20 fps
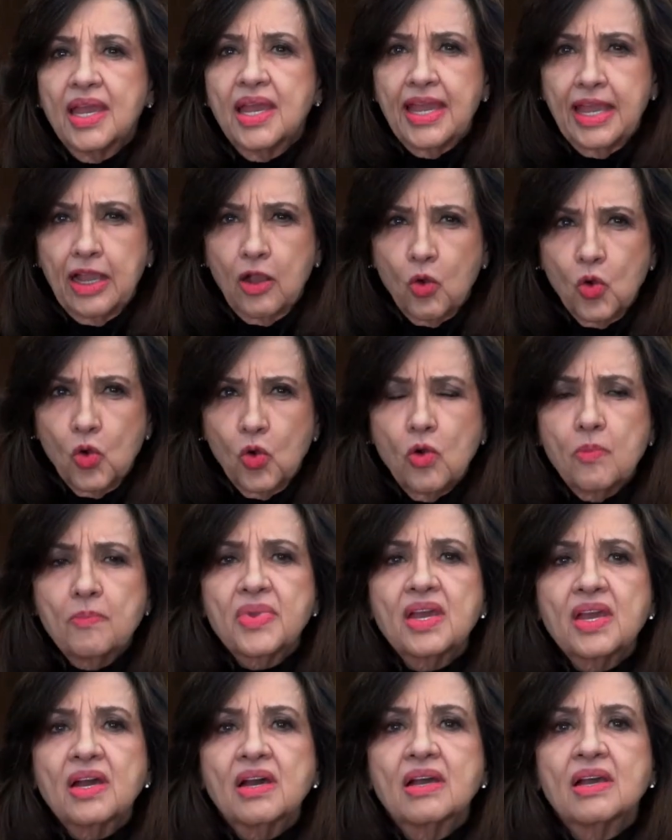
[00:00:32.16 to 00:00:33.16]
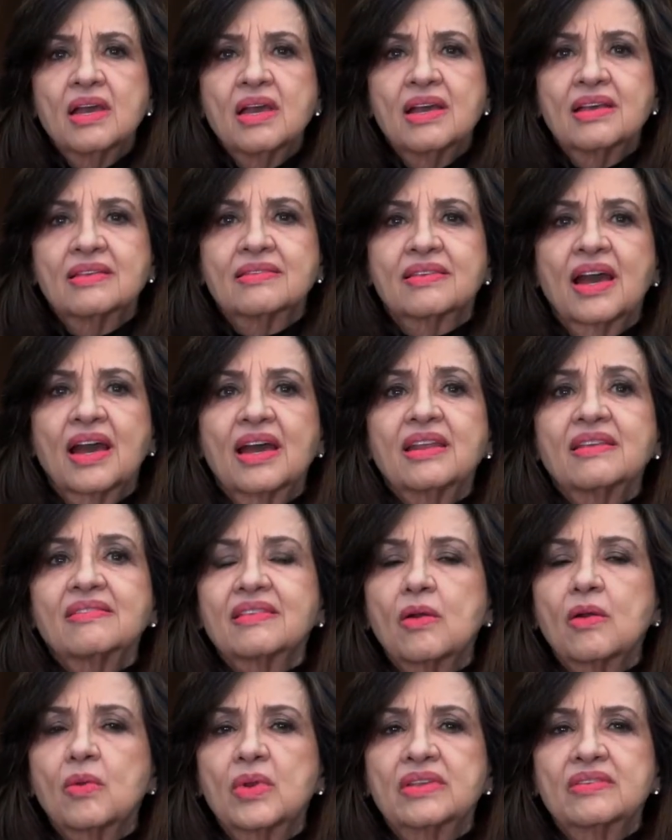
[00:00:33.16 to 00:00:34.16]
En Colombia se han
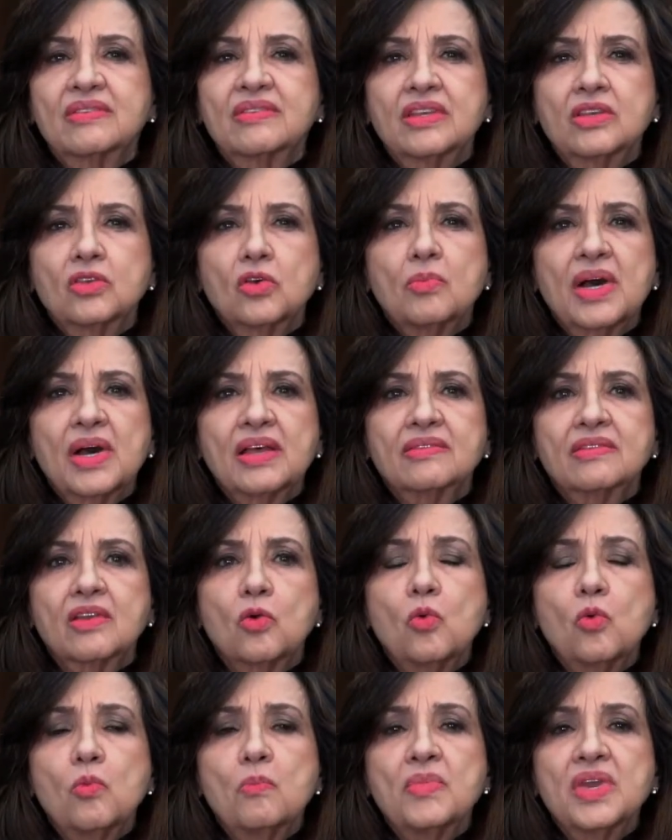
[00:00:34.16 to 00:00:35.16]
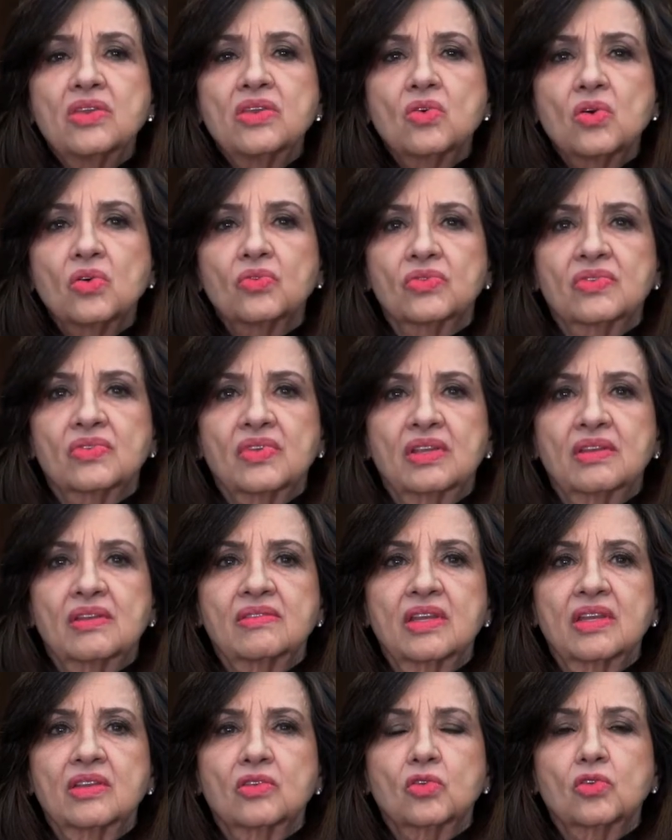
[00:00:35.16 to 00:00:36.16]
establecido más de
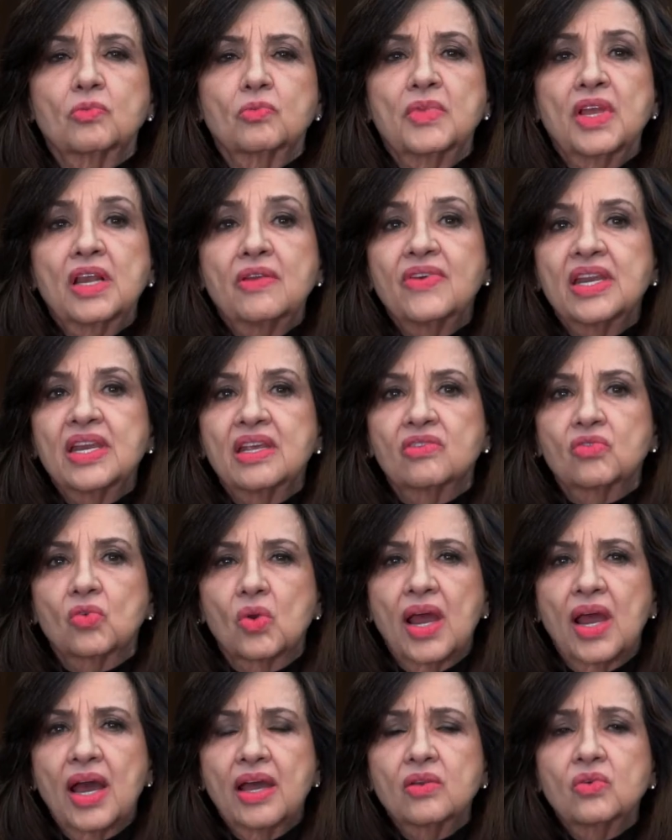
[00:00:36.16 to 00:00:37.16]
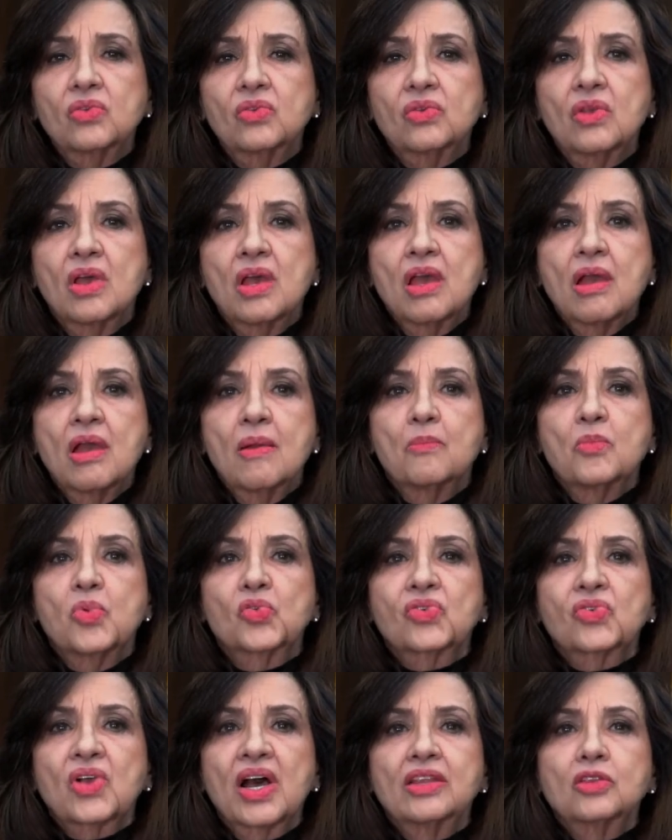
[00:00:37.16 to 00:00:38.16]
1.700.000 venezolanos
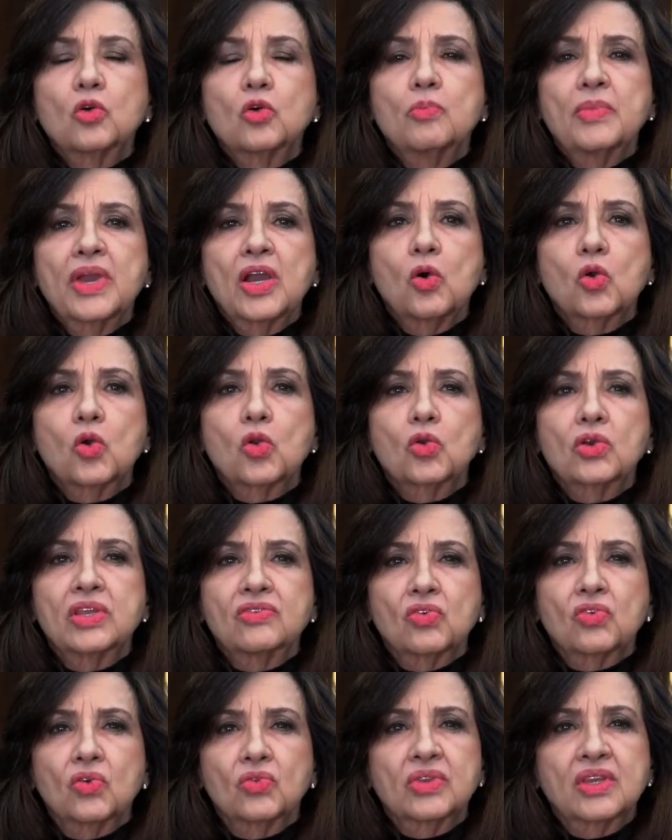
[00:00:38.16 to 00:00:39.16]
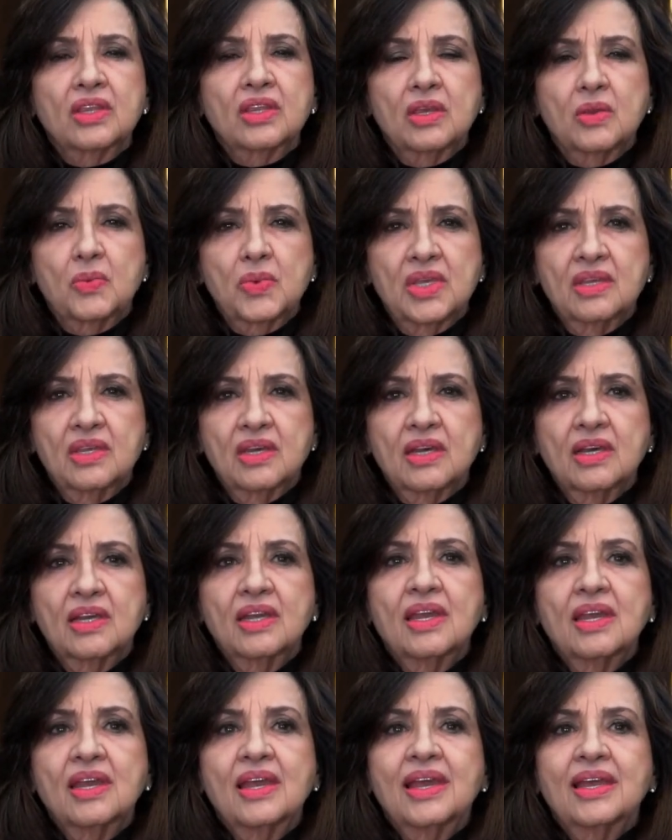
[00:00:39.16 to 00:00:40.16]
buscando un mejor horizonte de vida.
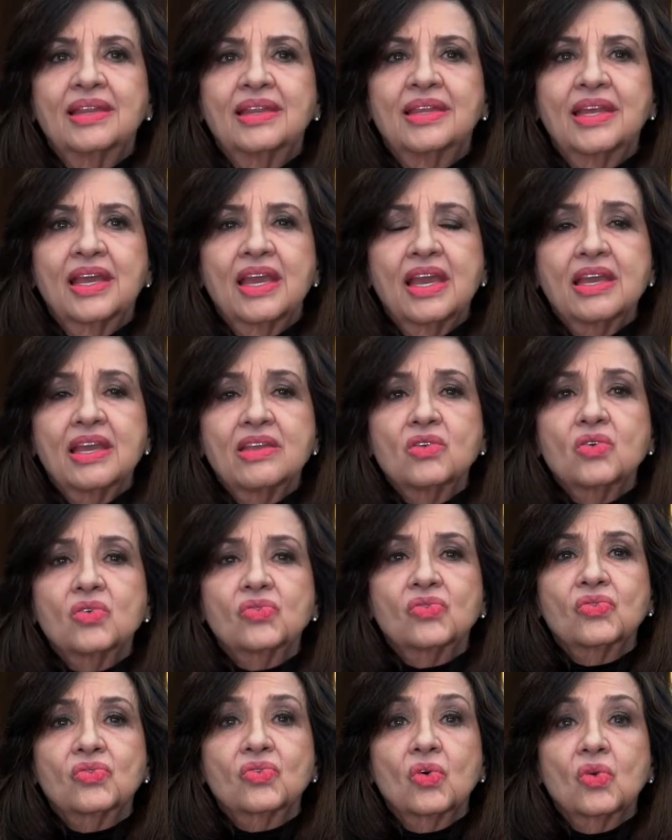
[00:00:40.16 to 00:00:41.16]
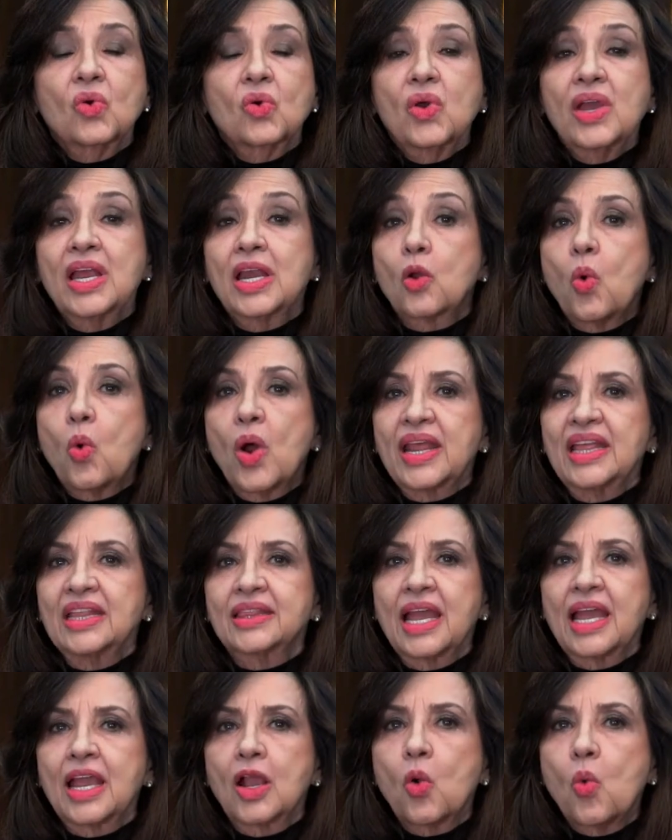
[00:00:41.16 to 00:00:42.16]
De ellos, solo el
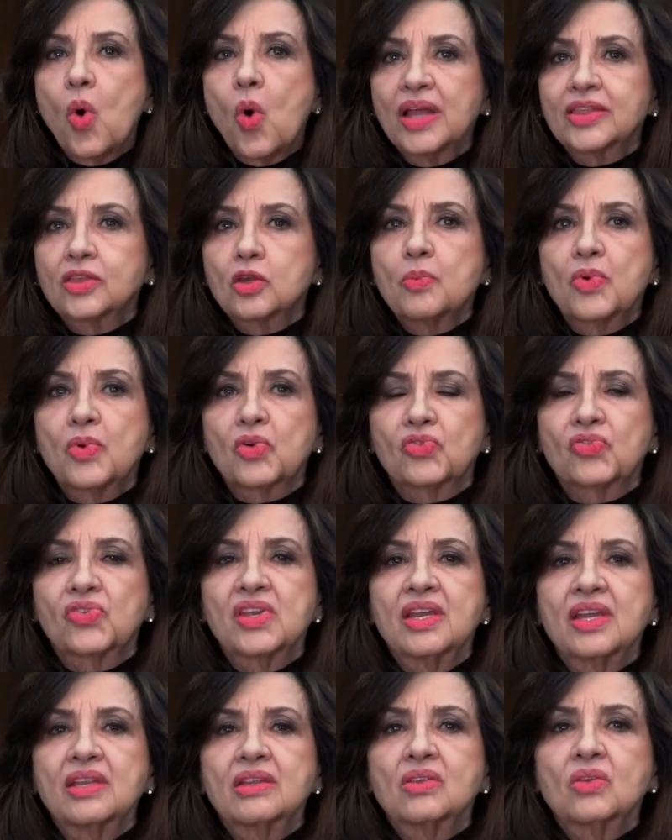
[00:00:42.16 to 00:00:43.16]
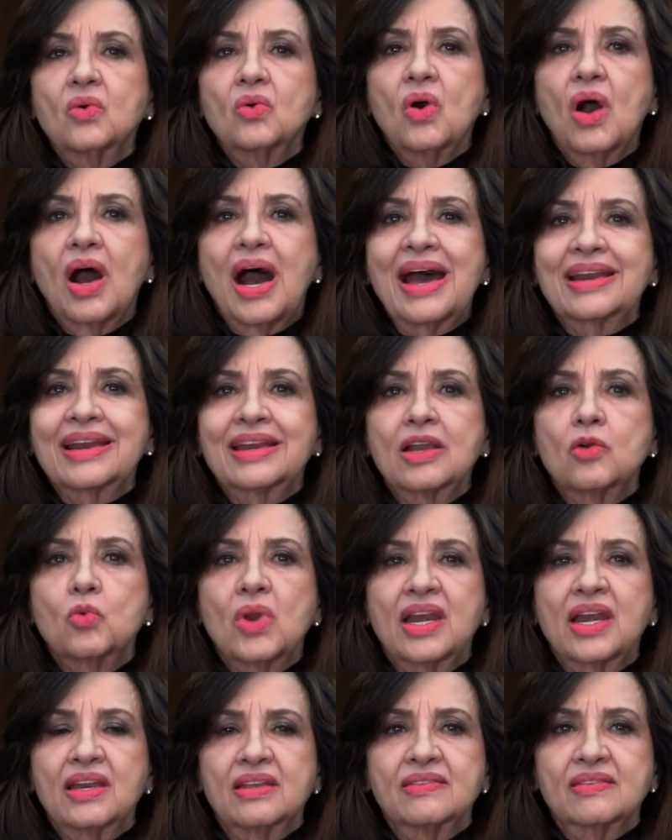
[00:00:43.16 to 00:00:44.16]
44% ha
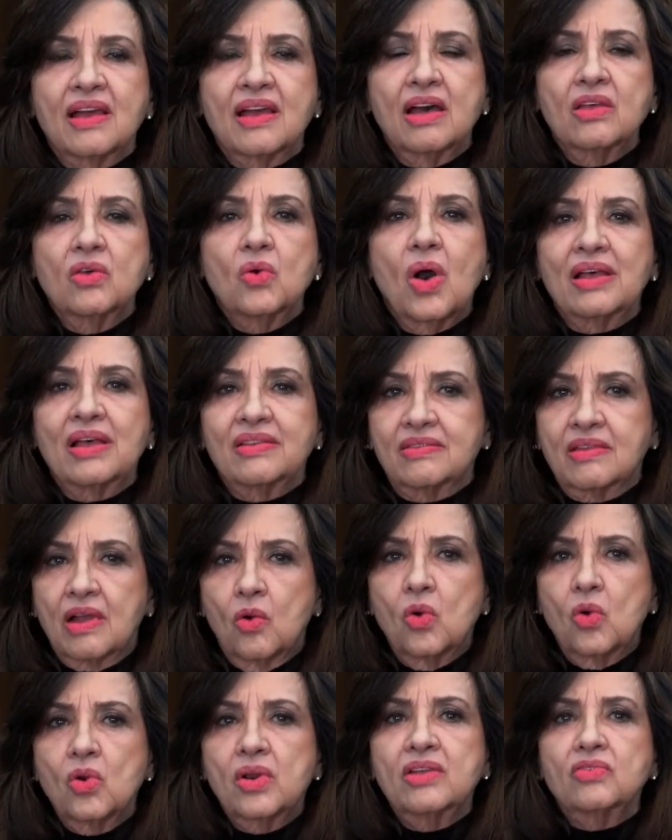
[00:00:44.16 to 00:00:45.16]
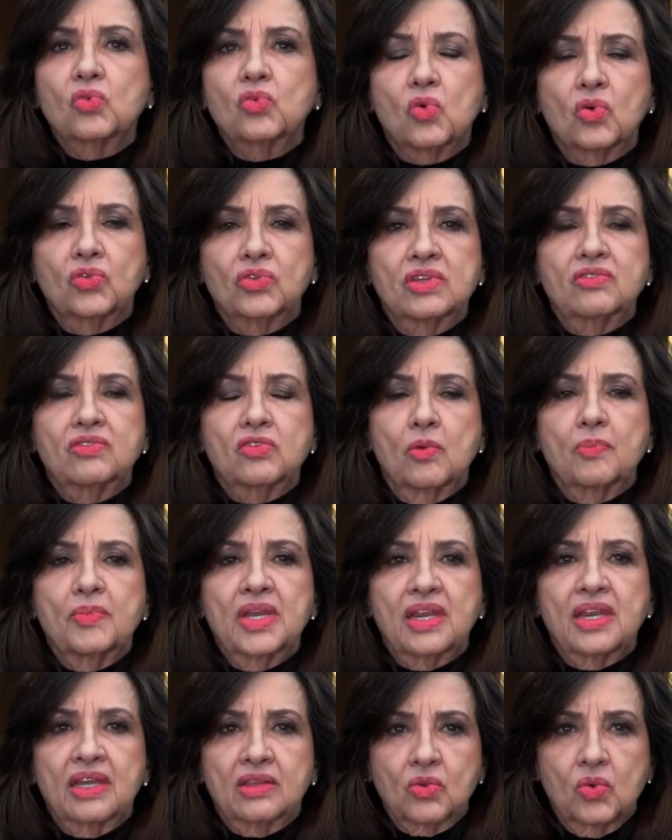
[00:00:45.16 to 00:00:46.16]
regularizado hasta ahora su condición
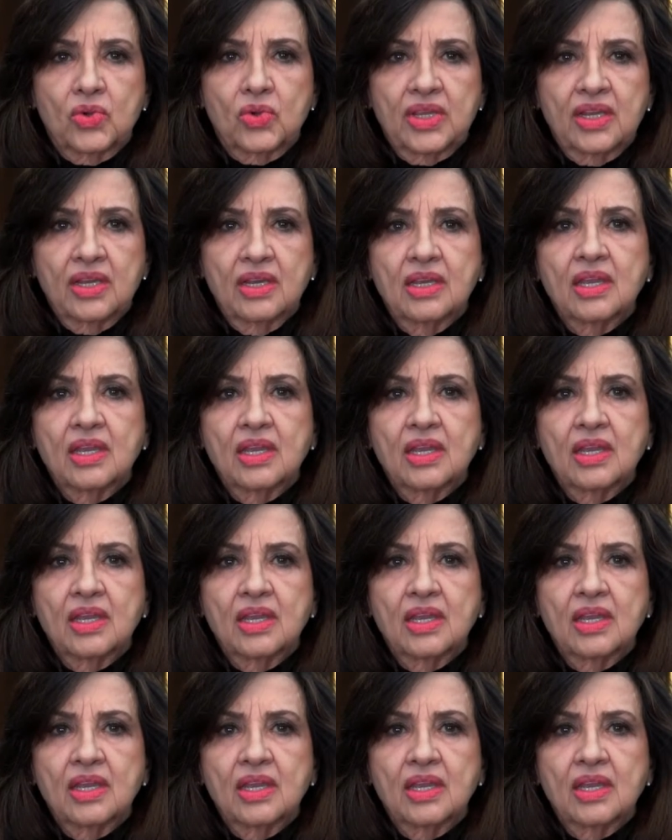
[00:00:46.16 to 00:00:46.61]
migratoria.